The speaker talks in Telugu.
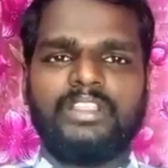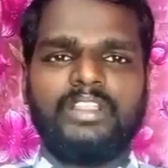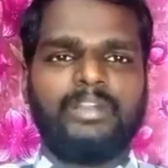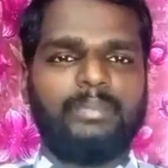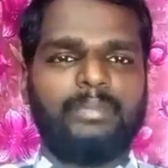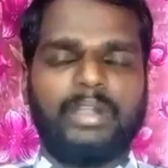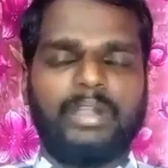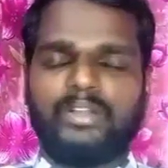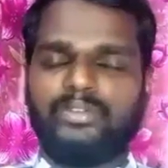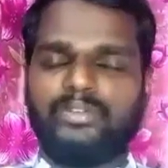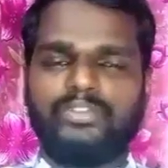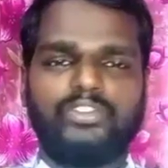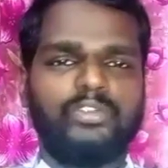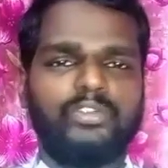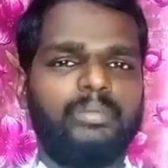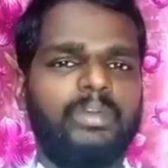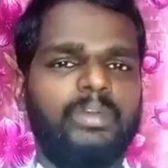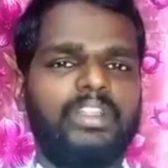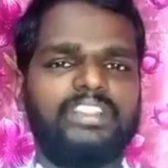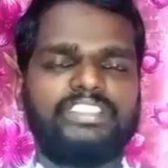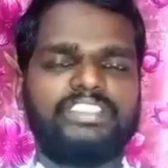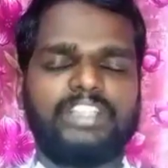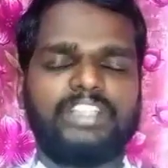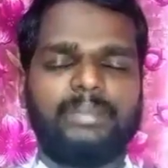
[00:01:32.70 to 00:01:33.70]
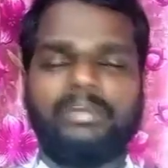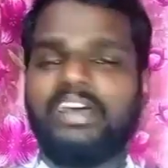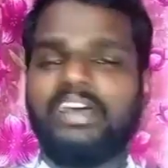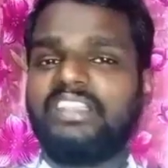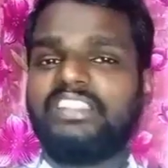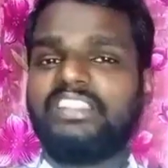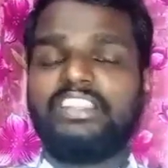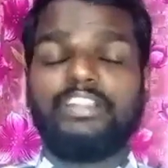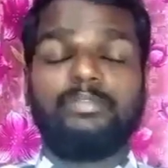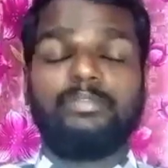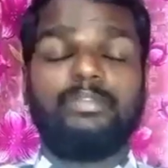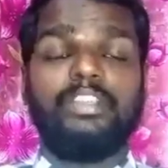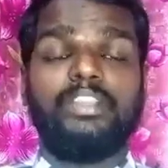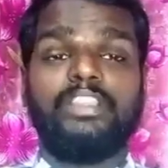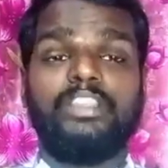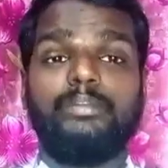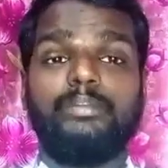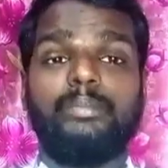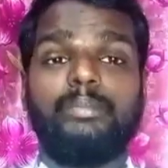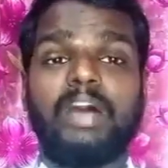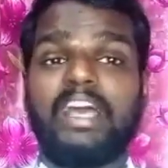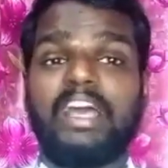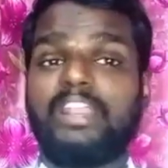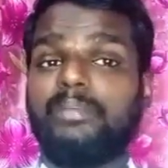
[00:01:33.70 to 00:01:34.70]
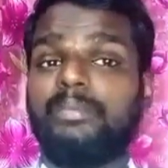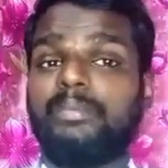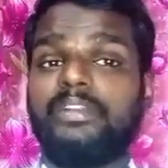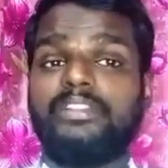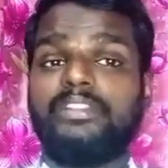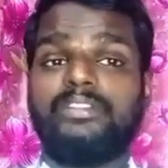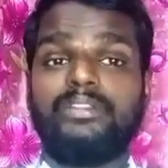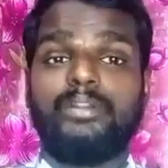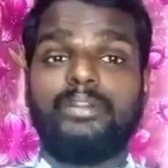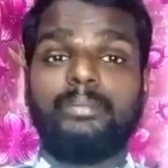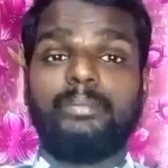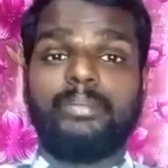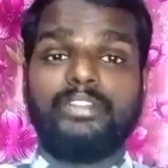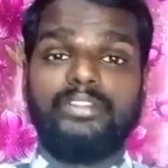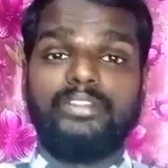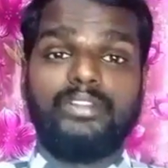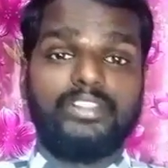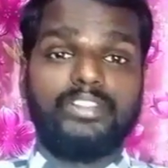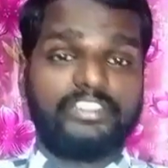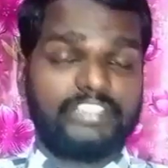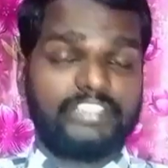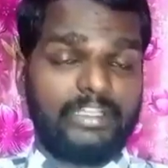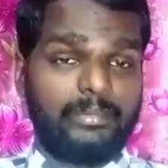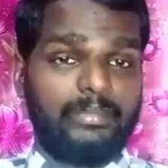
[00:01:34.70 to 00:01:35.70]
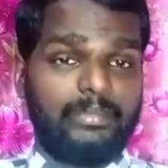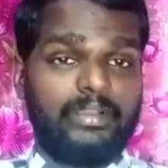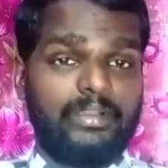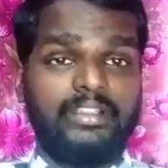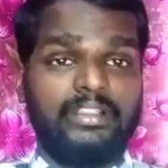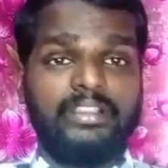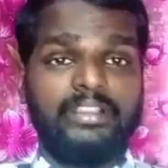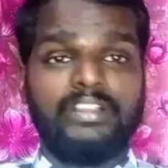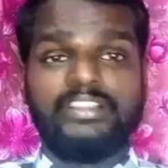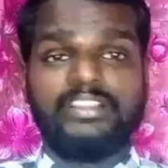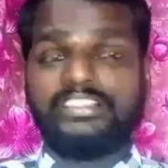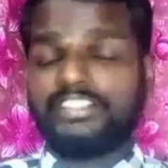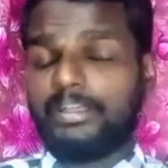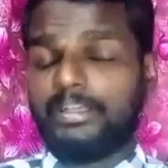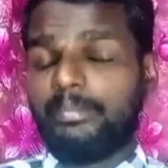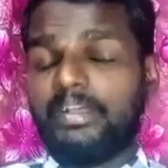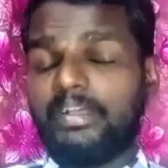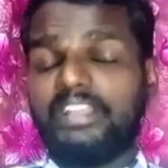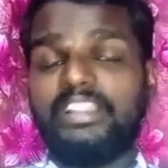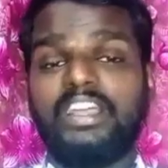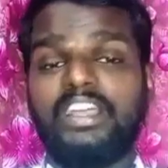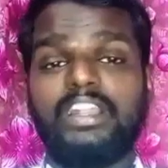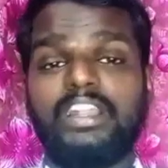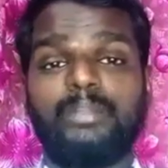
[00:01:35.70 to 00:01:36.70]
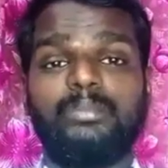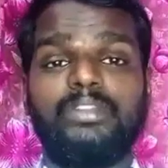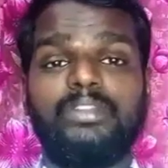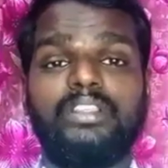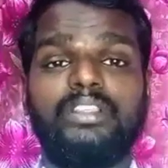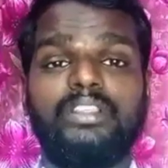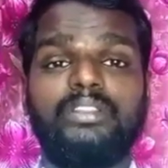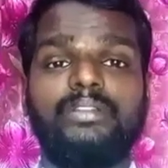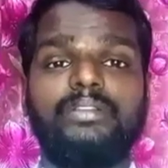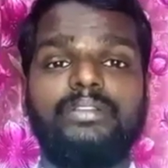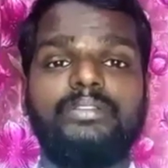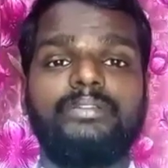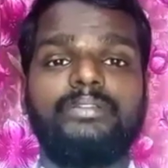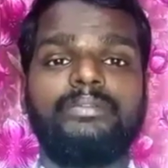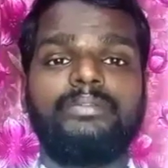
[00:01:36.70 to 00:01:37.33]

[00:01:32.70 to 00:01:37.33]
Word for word: మా కుటుంబంలో సమాధానం లేదు భార్య భర్తల మధ్యలో సమా సమాధానం లేదు